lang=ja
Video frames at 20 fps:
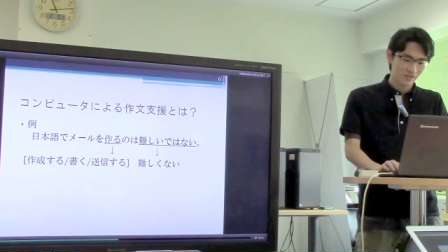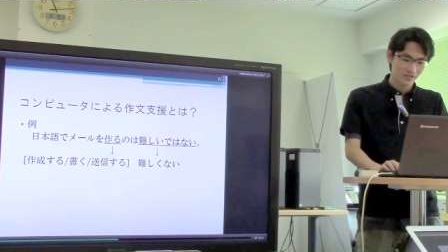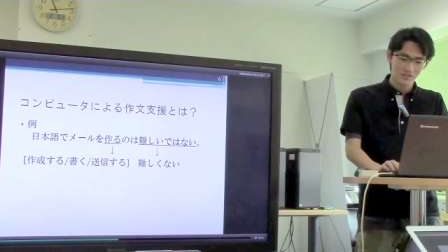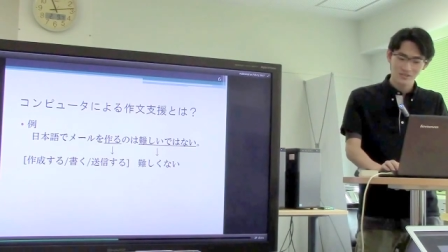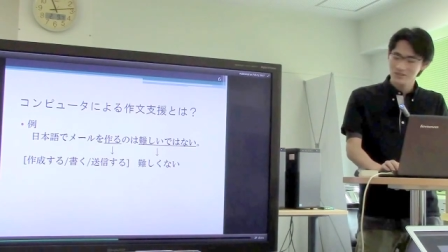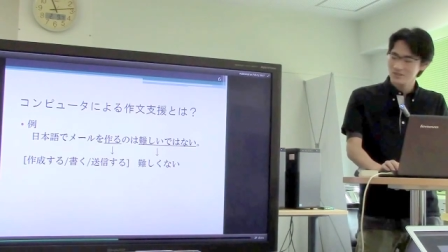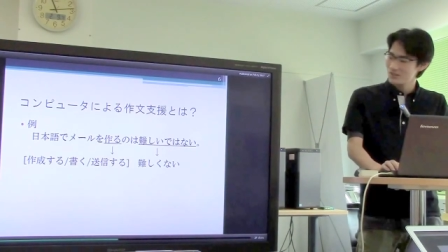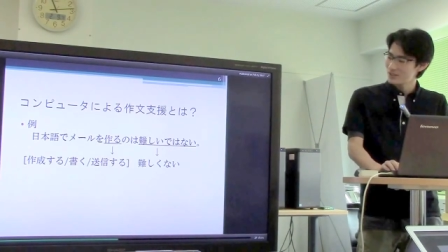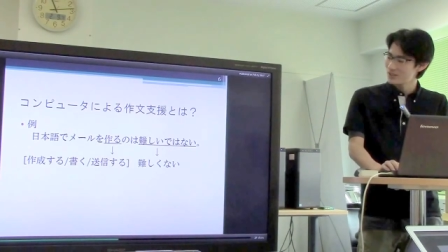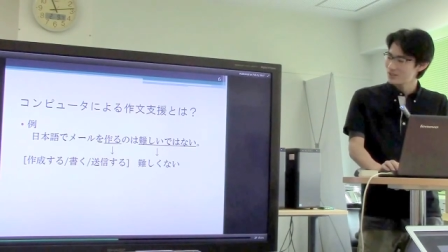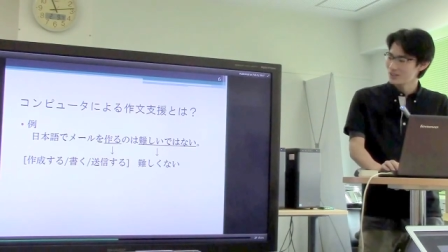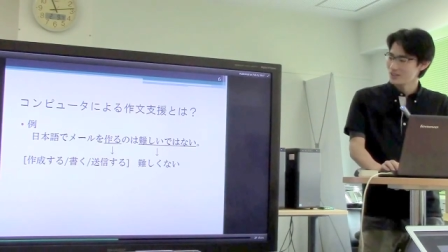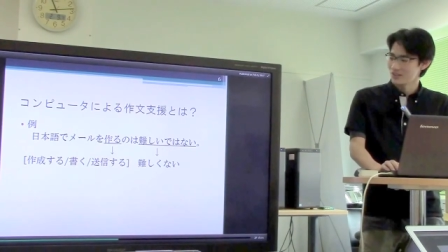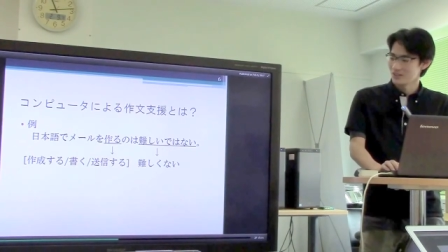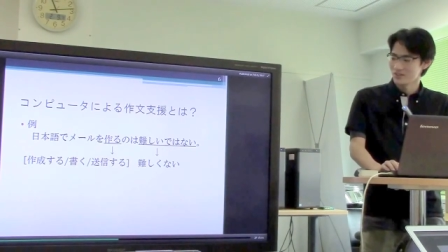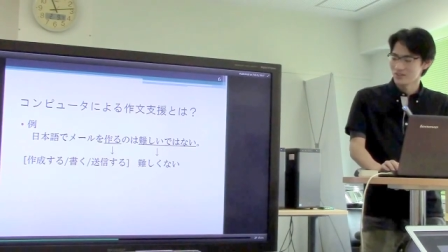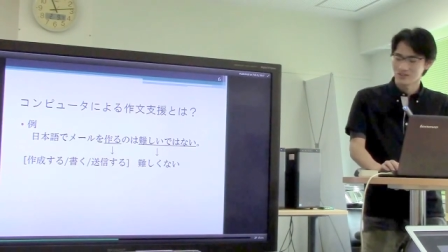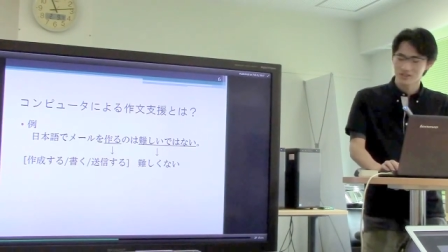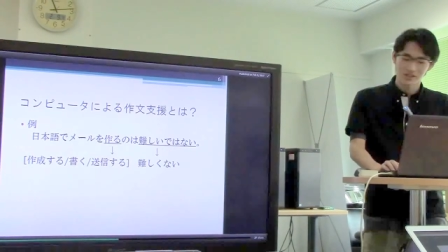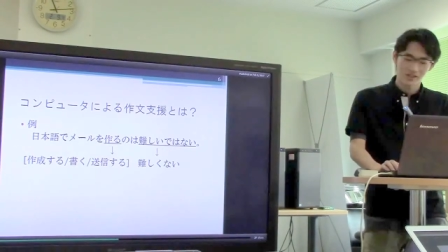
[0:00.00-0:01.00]
作るって
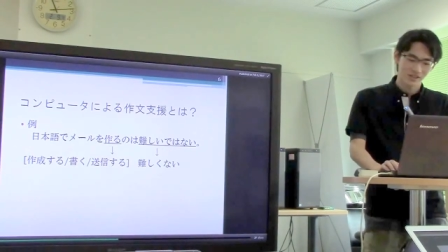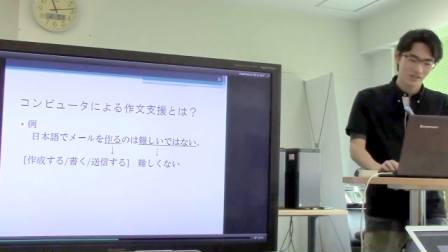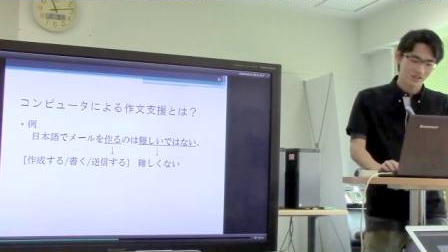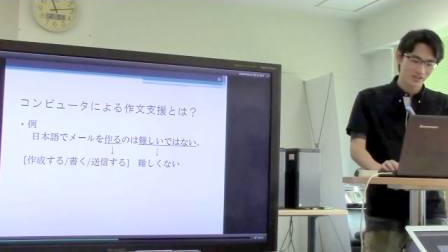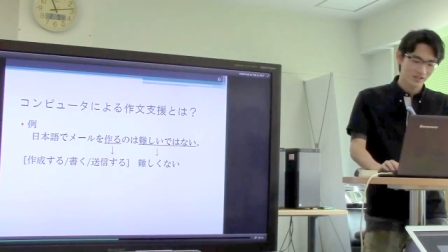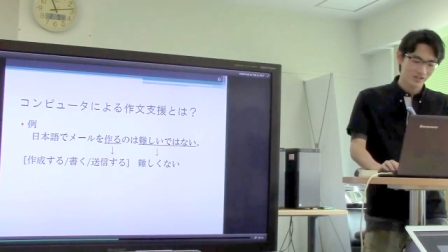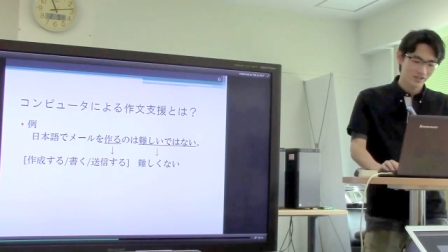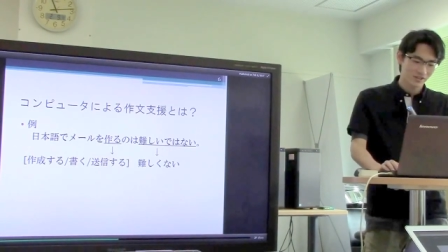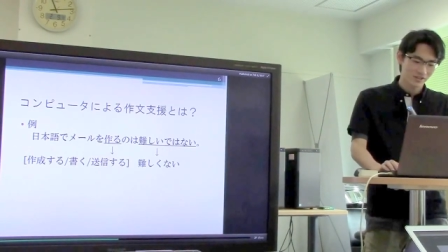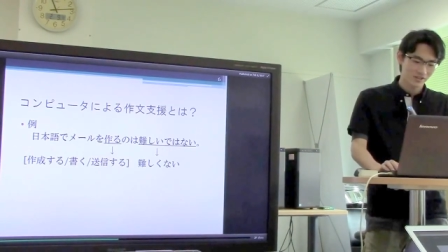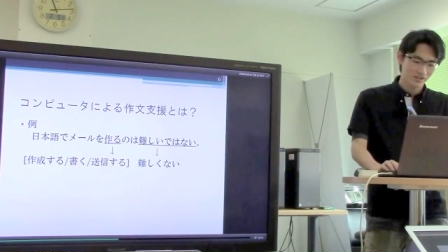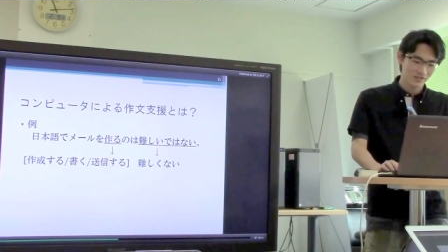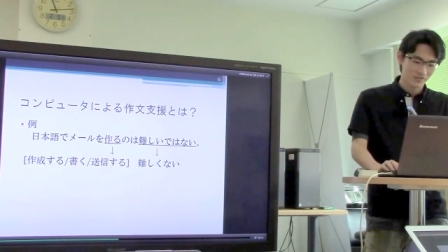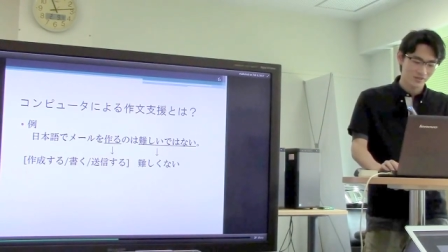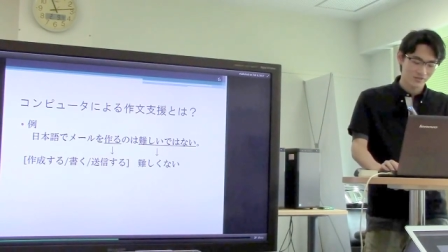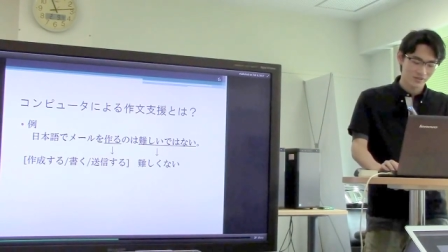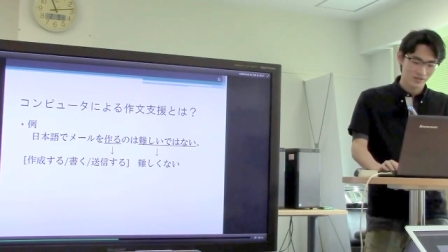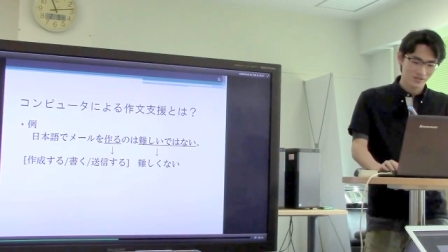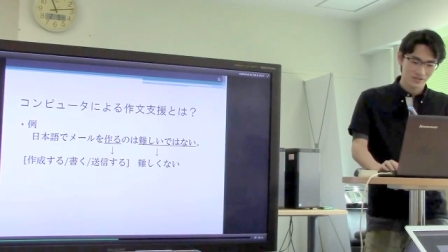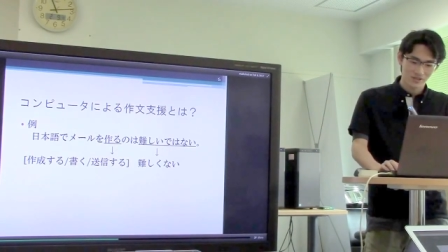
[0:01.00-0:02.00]
いうので例え
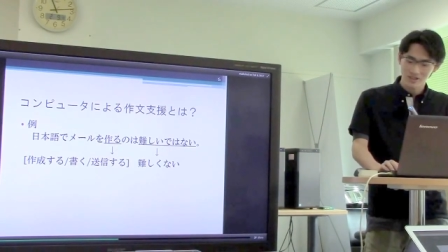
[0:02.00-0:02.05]
ばまあ